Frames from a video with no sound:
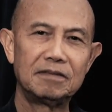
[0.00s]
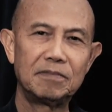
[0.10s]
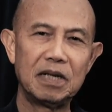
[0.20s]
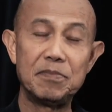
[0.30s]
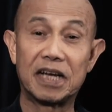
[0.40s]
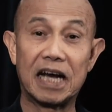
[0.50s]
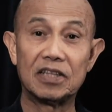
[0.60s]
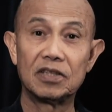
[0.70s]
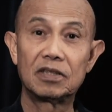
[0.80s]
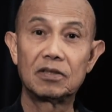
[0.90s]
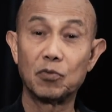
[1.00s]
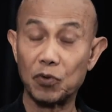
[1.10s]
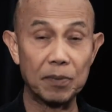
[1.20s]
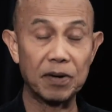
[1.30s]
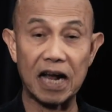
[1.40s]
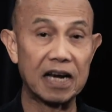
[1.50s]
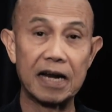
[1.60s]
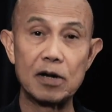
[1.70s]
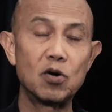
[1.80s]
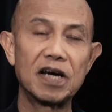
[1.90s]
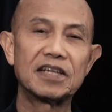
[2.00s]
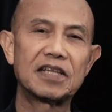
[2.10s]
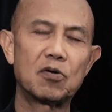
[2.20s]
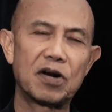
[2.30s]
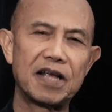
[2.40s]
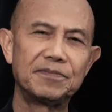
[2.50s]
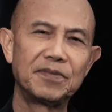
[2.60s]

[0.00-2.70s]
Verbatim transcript: ไม่ได้มีการเตรียมการอะไรล่วงหน้าเท่าไหร่